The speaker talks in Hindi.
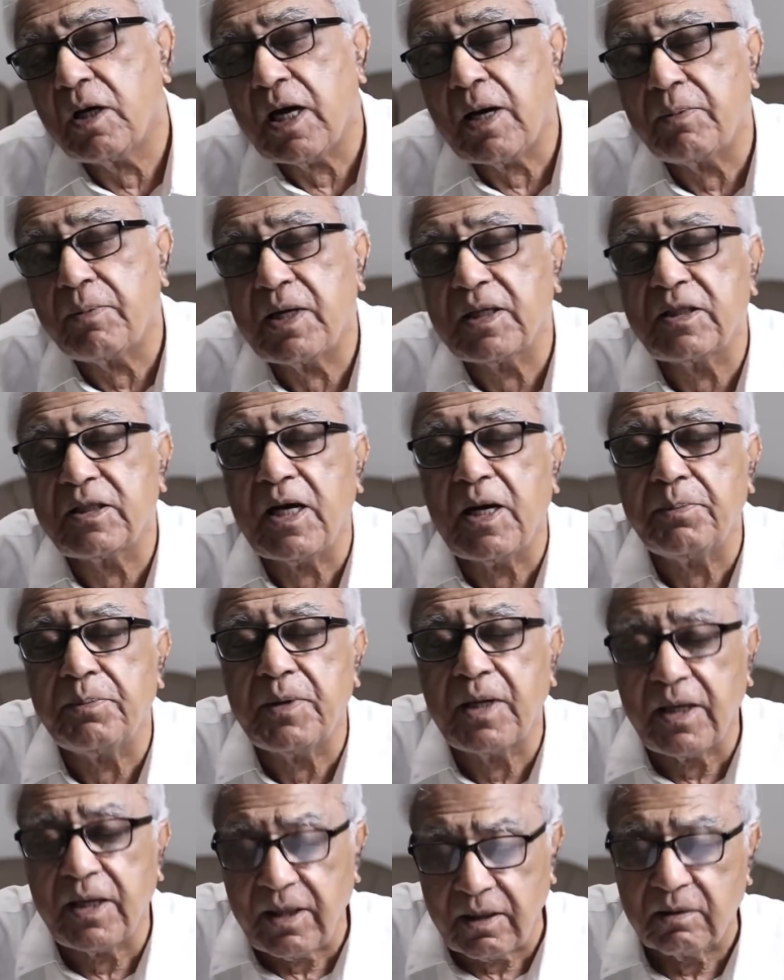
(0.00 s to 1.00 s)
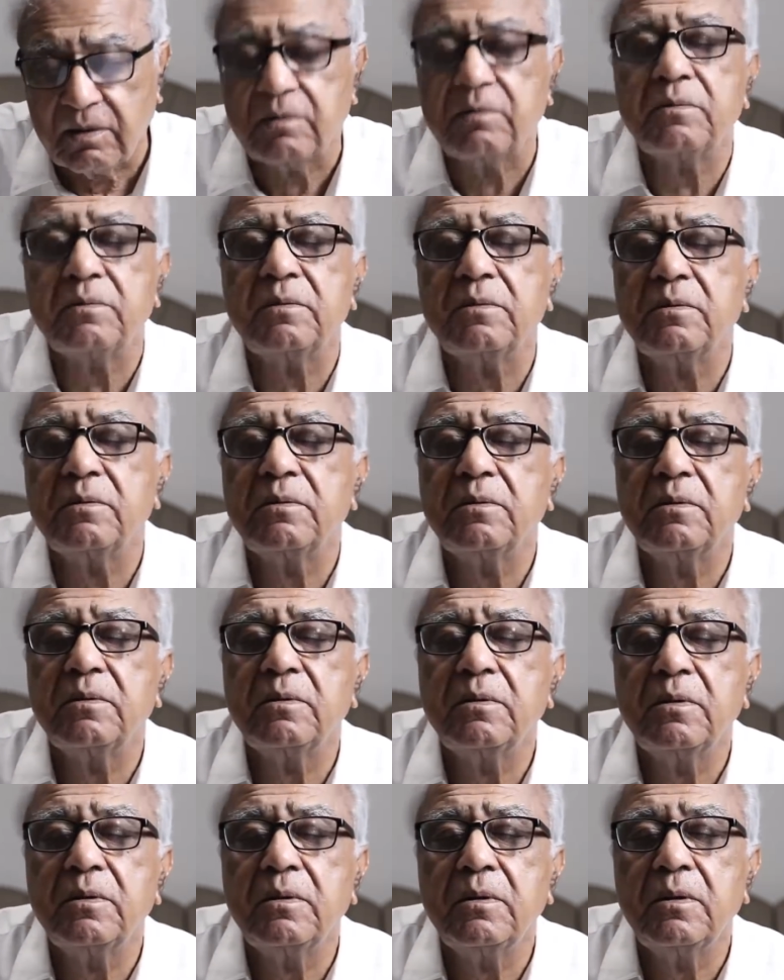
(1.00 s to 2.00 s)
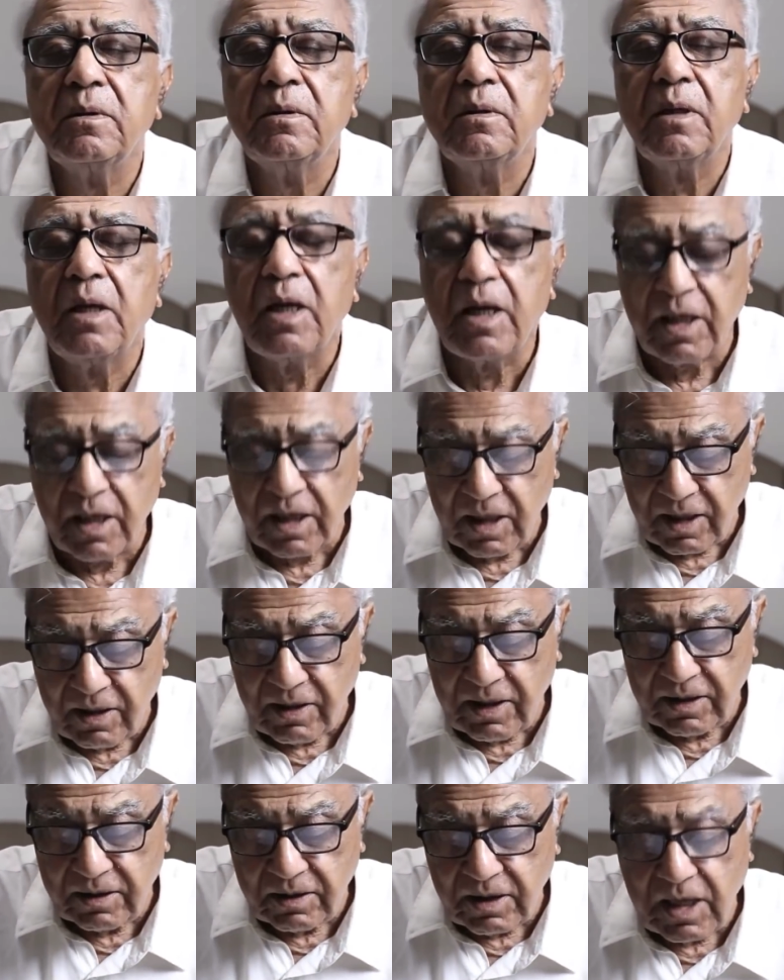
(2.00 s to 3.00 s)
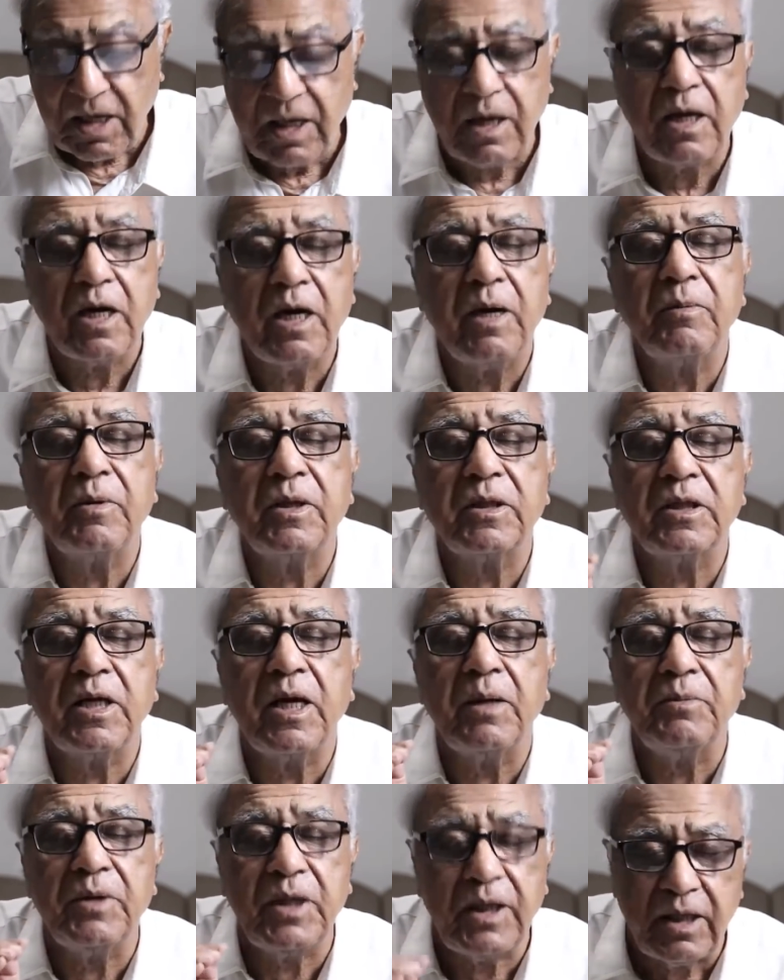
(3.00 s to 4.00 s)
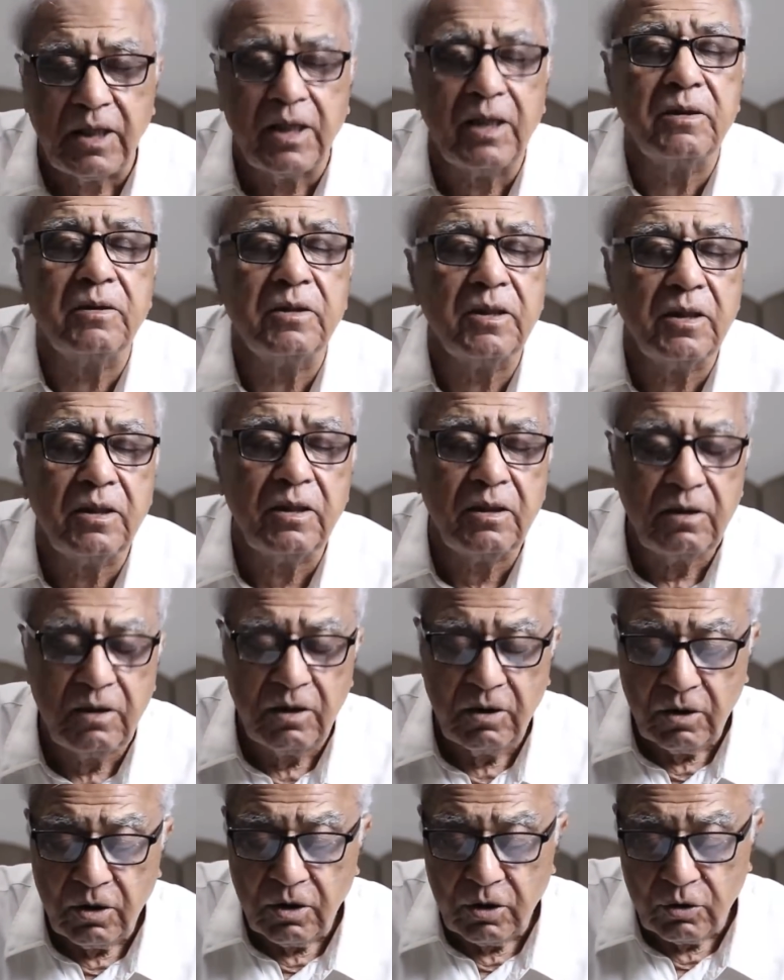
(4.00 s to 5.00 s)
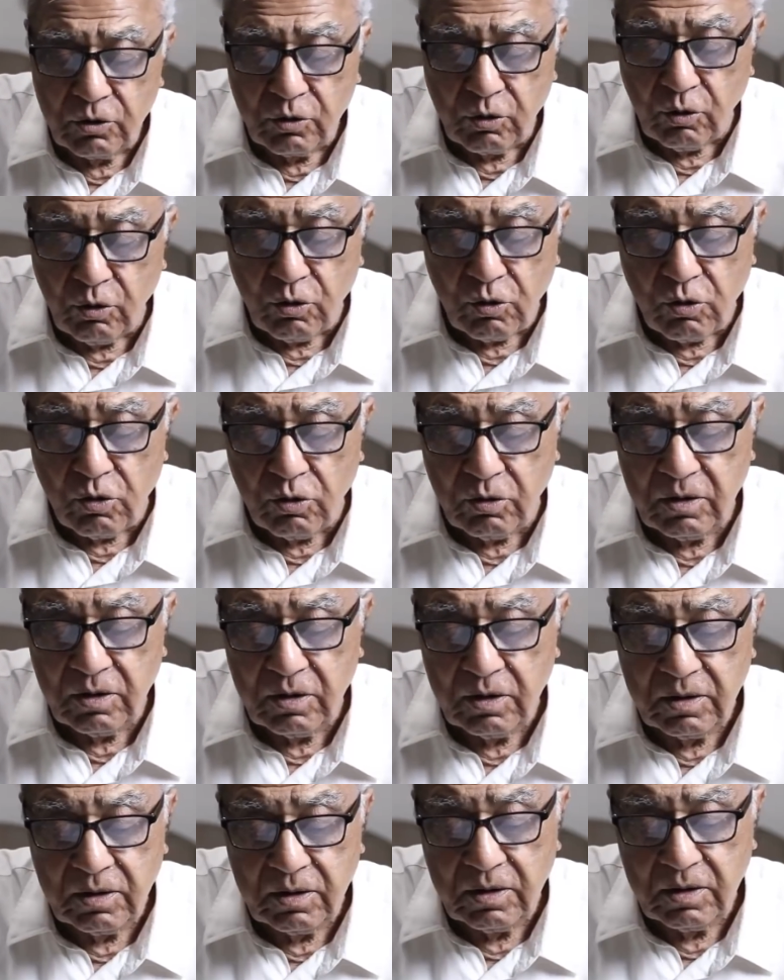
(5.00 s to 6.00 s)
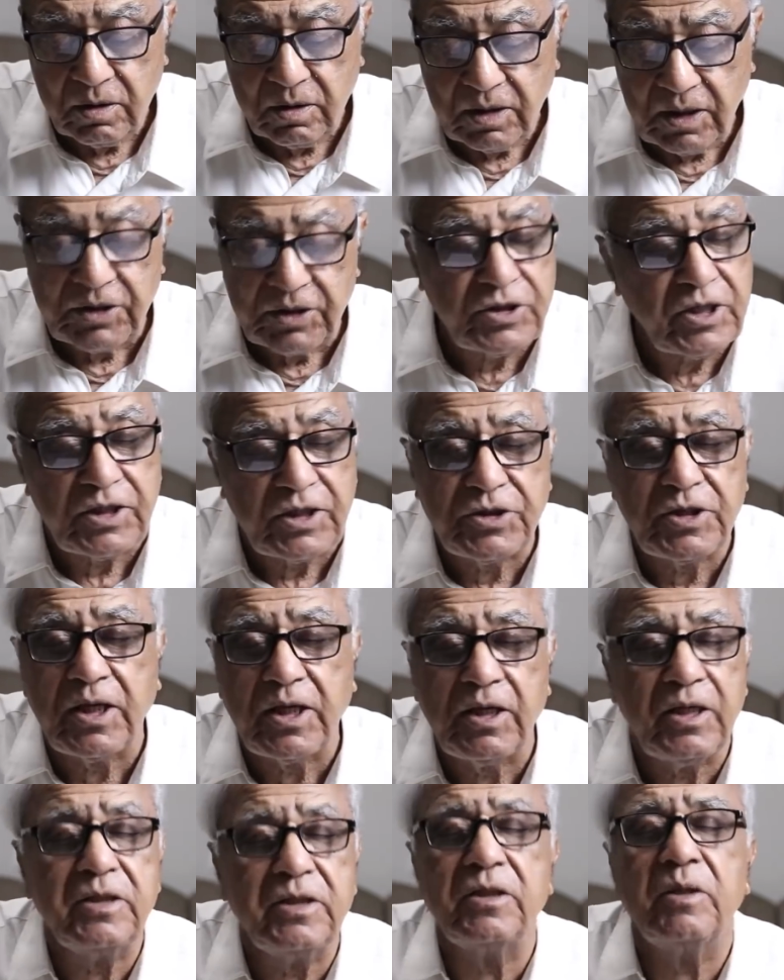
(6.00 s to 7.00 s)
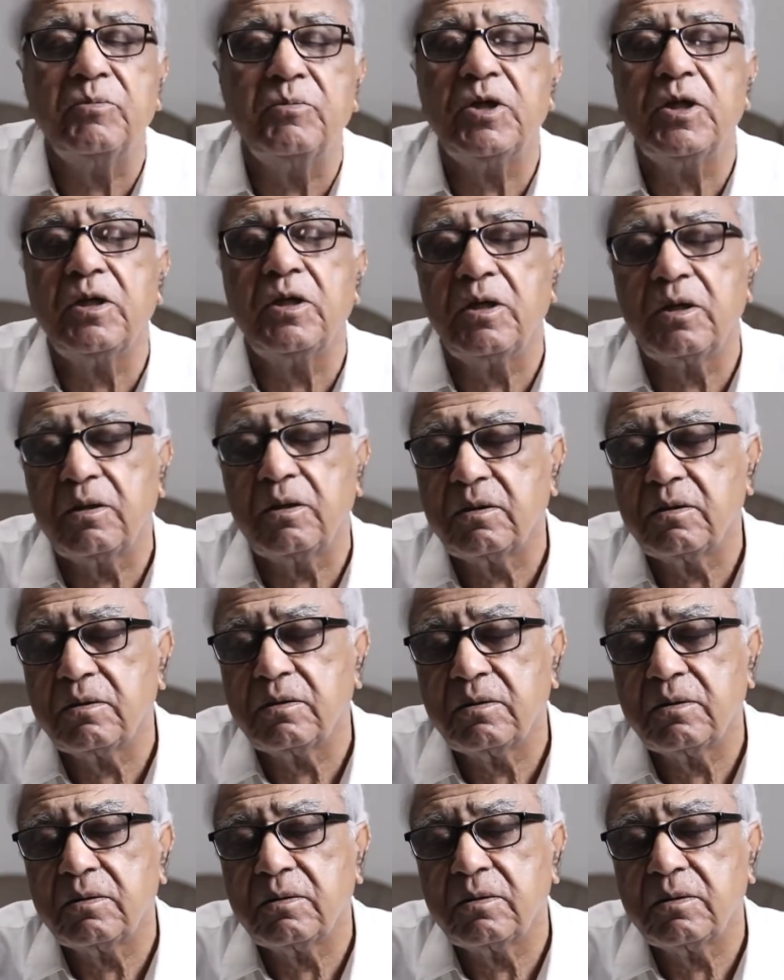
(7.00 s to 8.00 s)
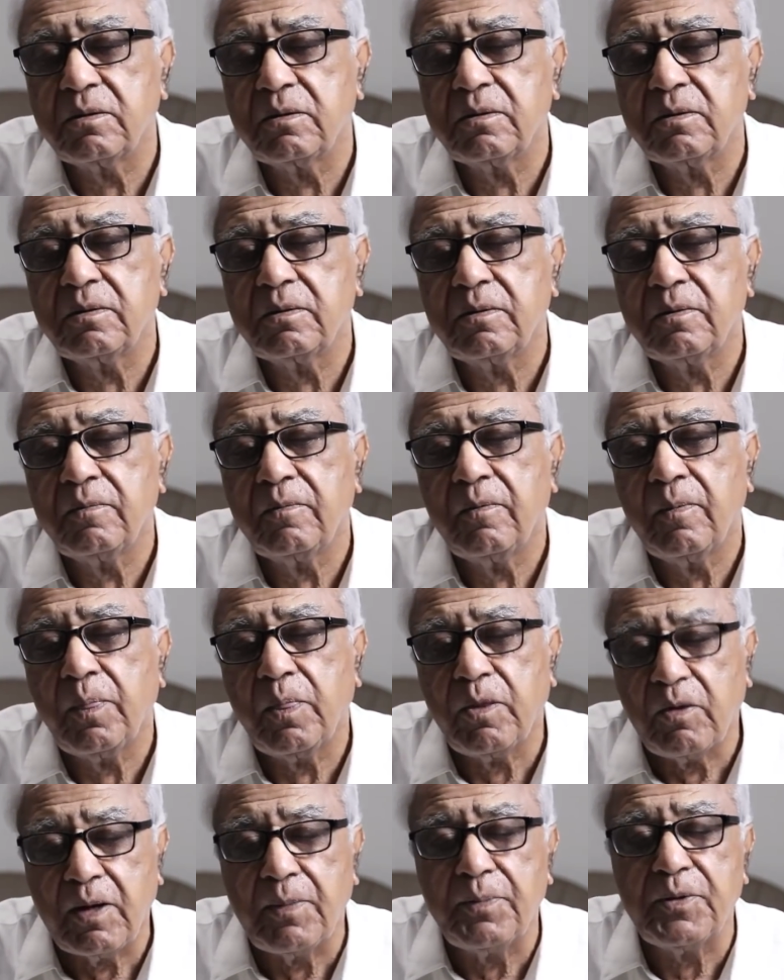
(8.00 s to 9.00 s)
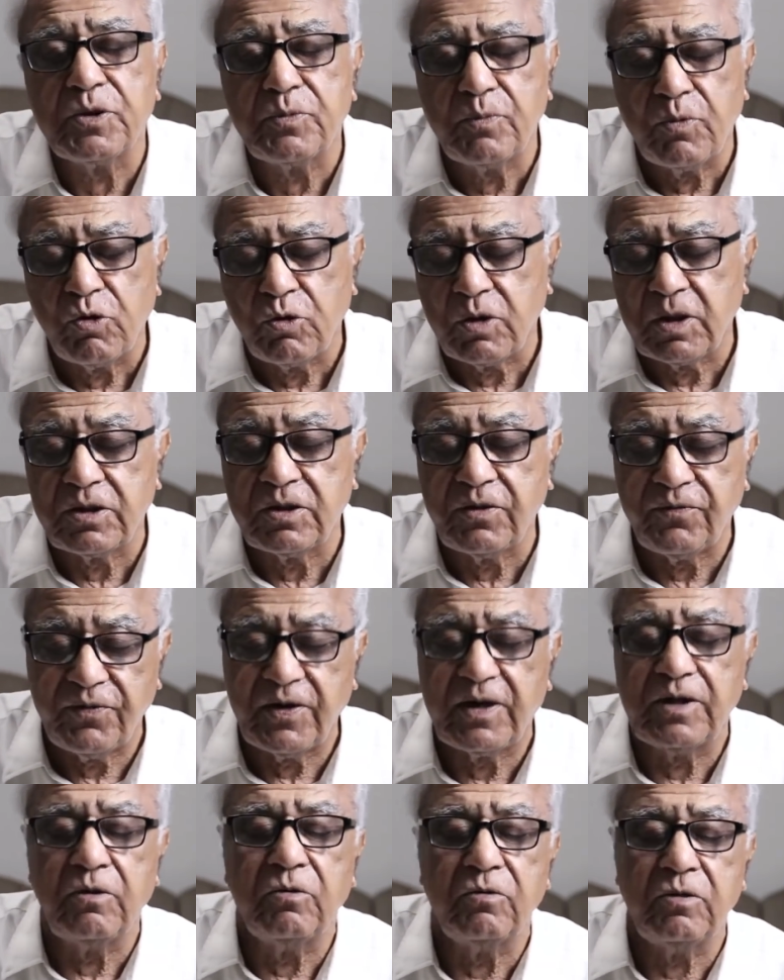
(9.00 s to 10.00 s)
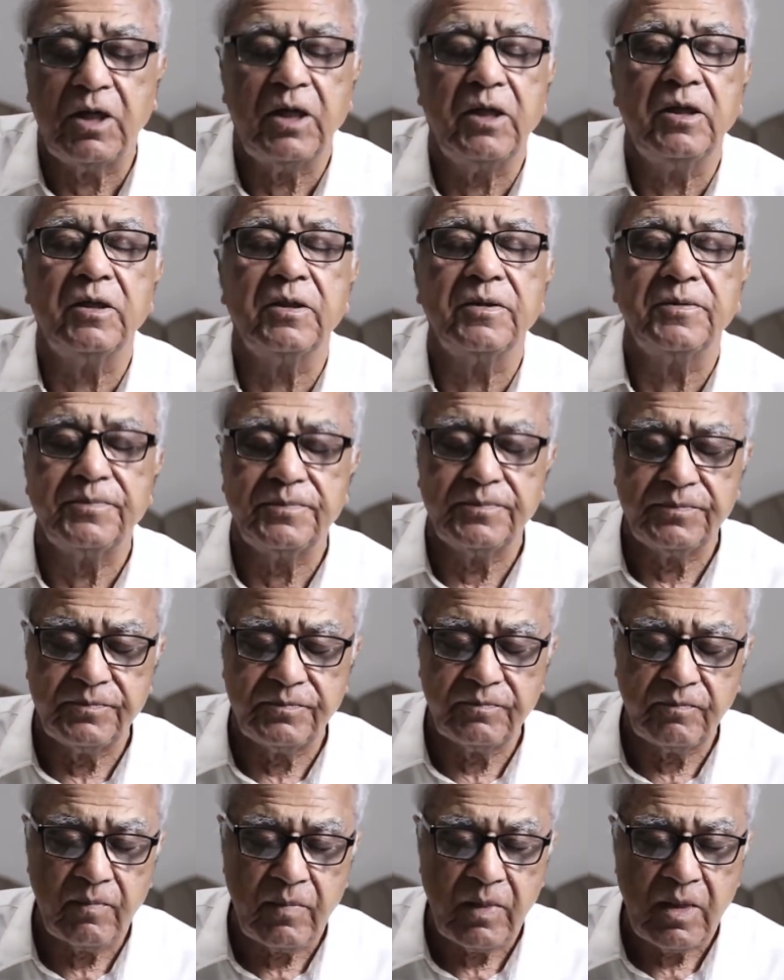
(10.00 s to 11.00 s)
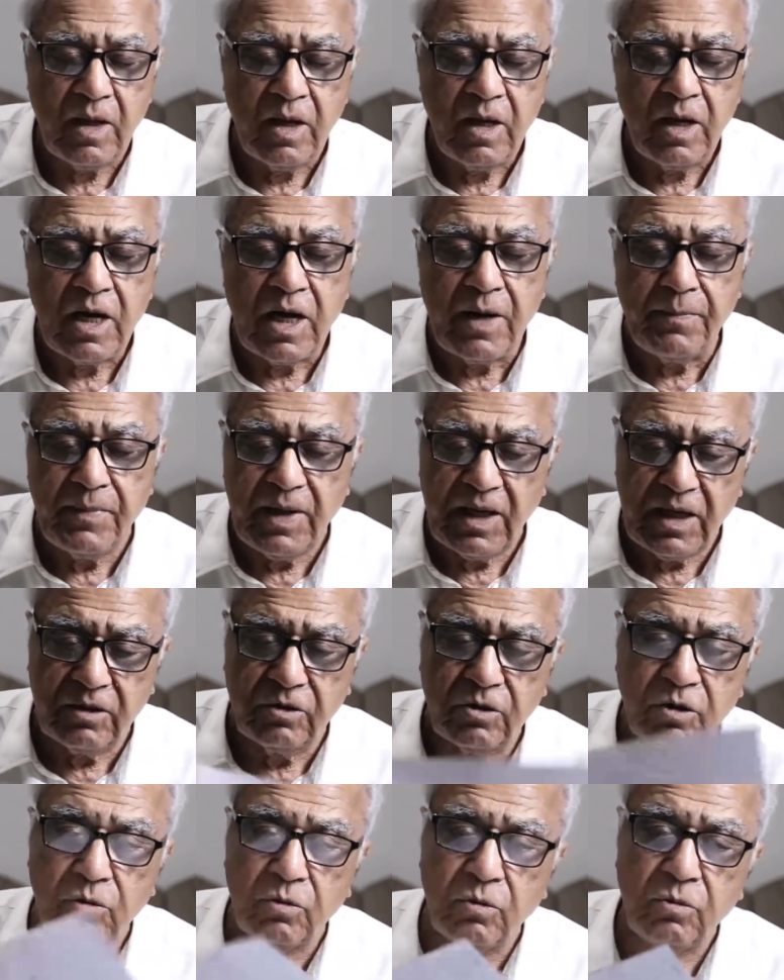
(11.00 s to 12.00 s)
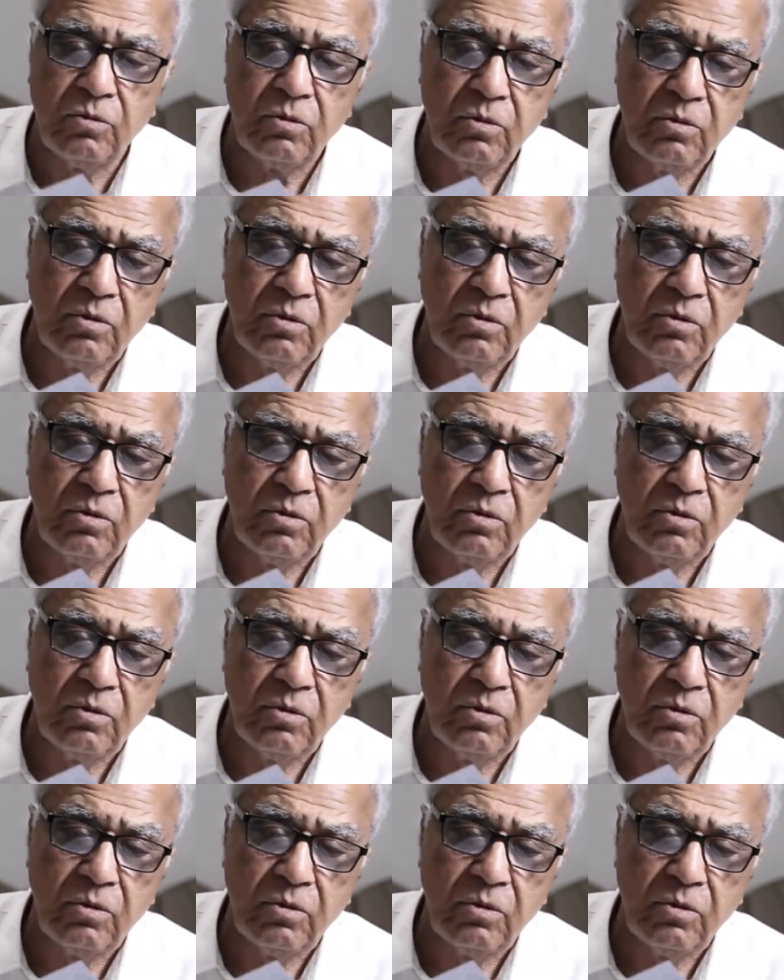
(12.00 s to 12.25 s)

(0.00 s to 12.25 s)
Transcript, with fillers: आप ख़ताब करें अगर अगर आप ख़ताब नहीं करते तो लोग इसे अच्छा नहीं समझेंगे तो आप इस मौके से फ़ायदा उठाइए अब मैं आता हूँ